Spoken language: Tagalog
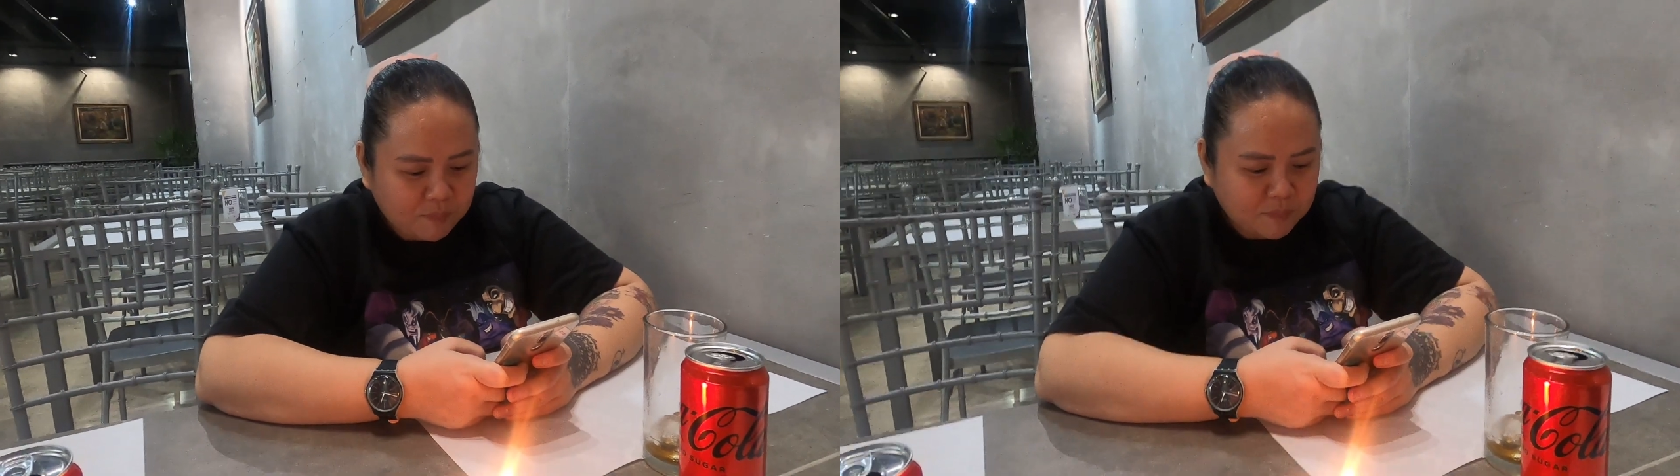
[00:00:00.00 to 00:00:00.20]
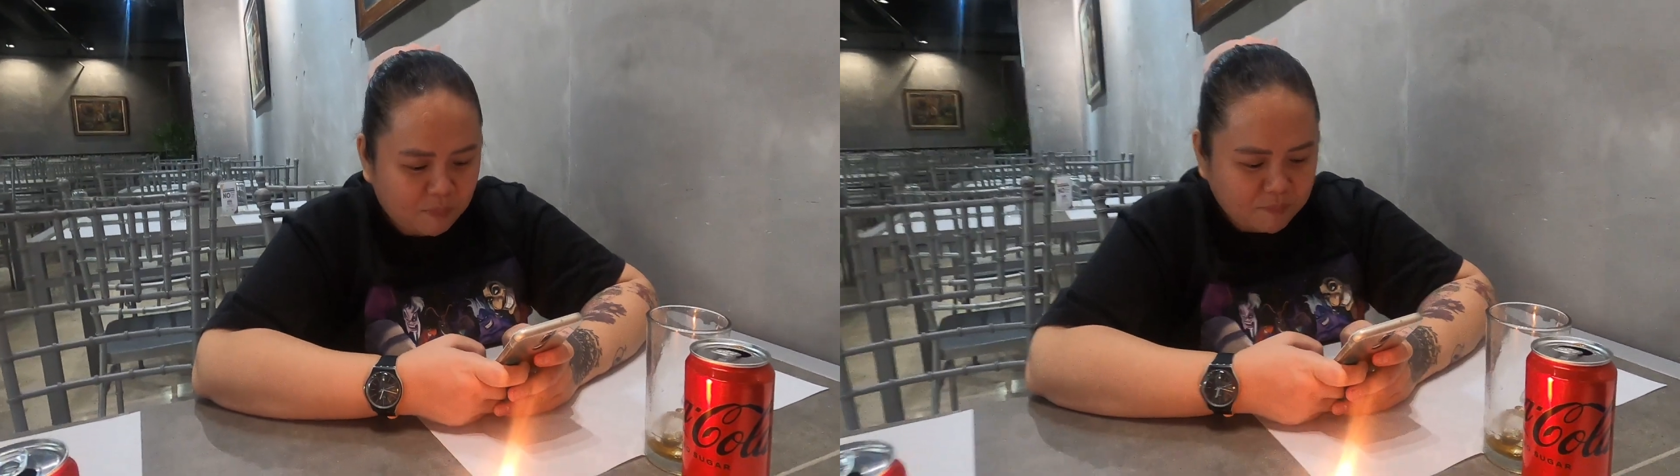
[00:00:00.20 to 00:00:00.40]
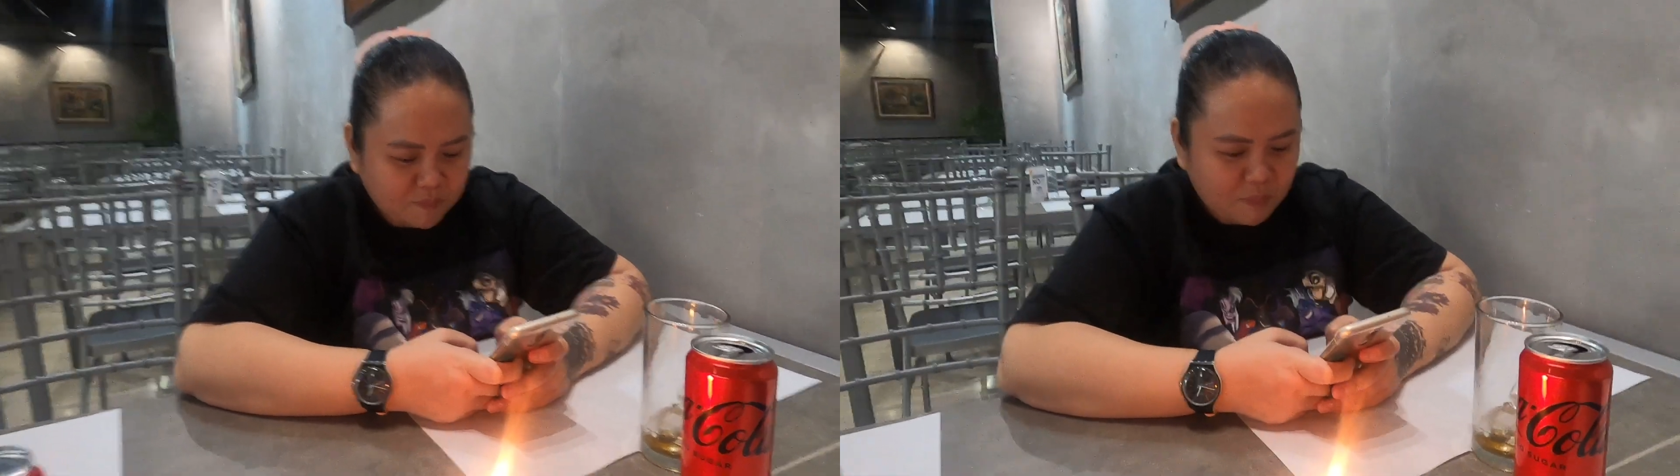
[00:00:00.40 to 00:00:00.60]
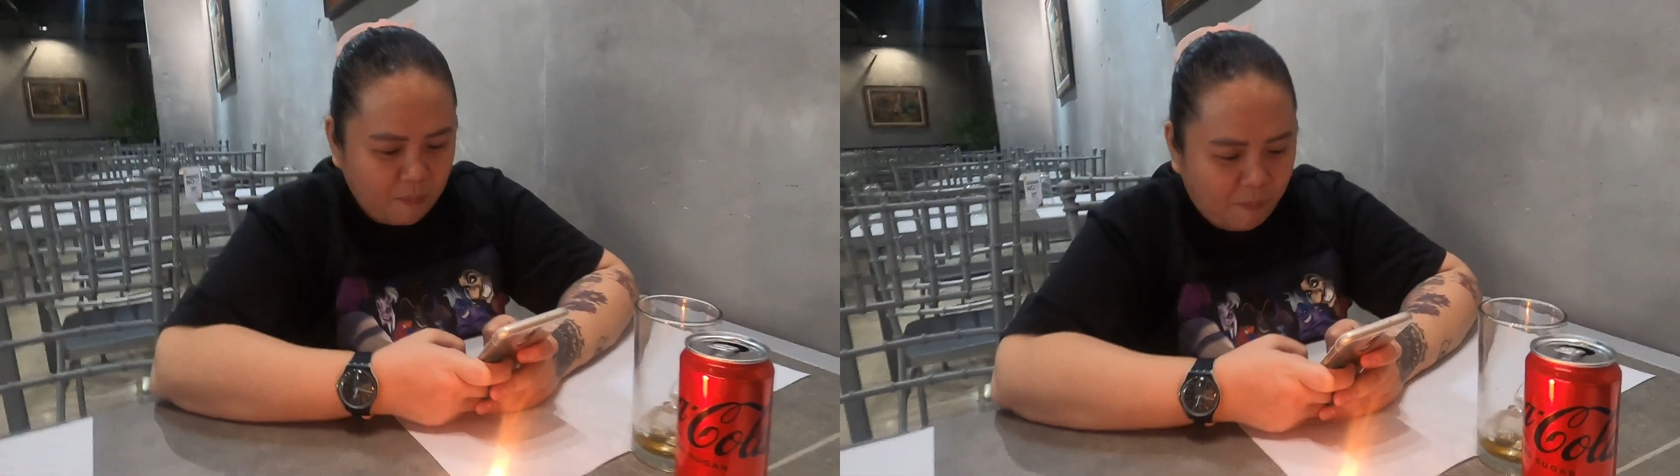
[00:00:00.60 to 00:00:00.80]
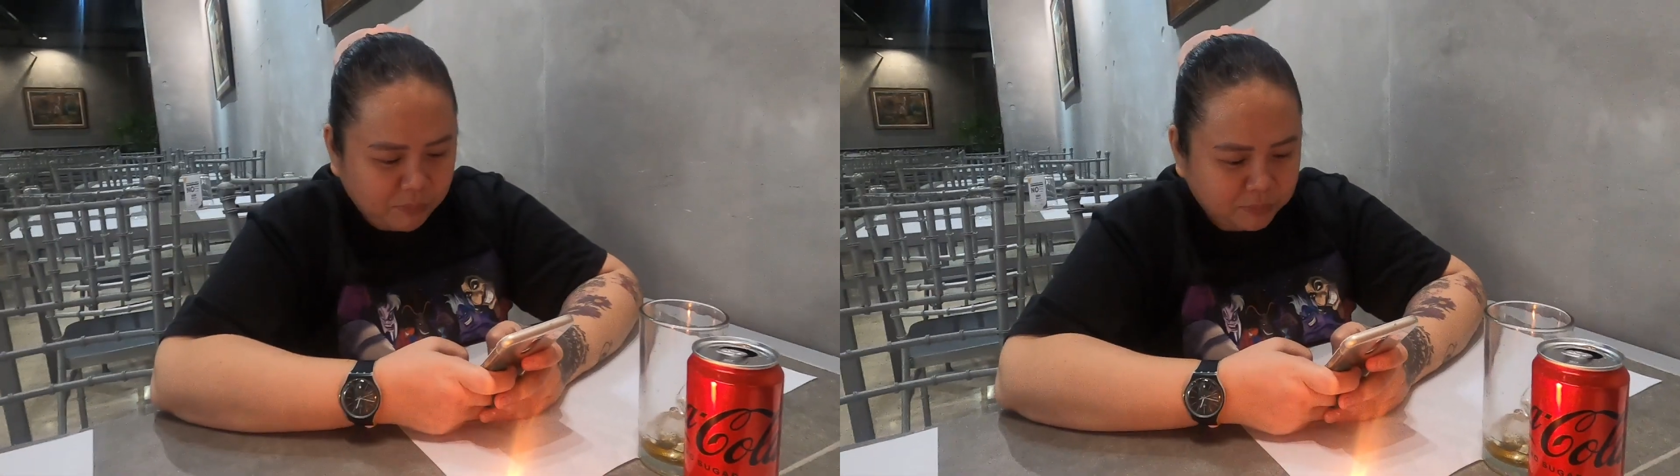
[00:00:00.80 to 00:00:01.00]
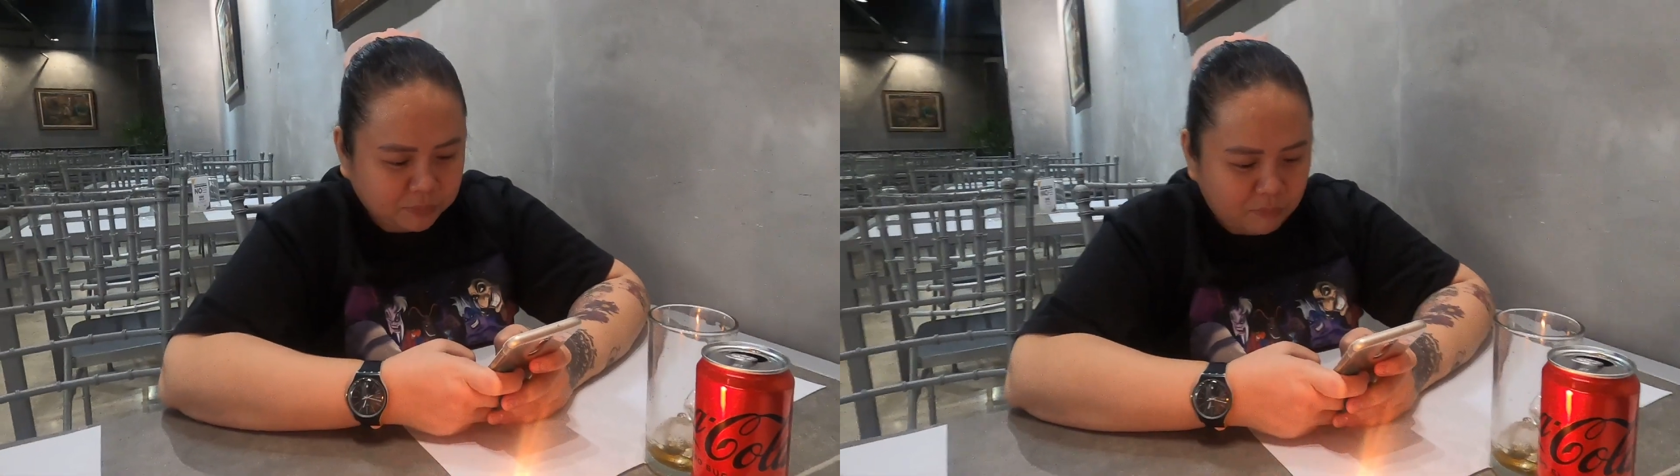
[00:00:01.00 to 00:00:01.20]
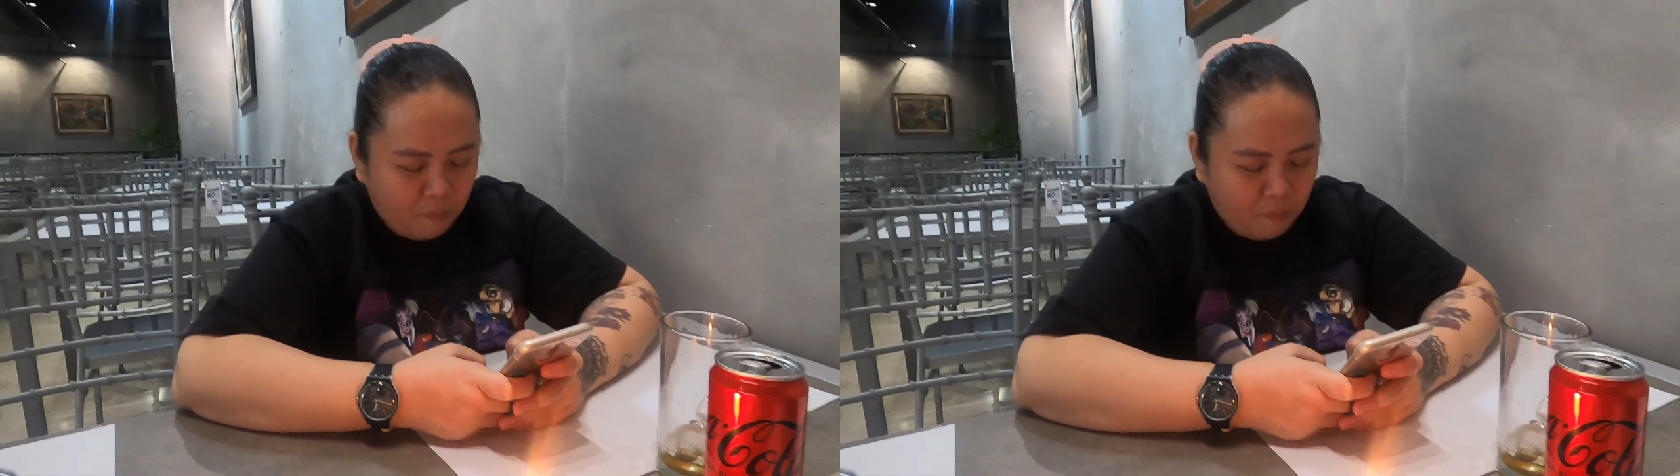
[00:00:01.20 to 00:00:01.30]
Salo Salo dito sa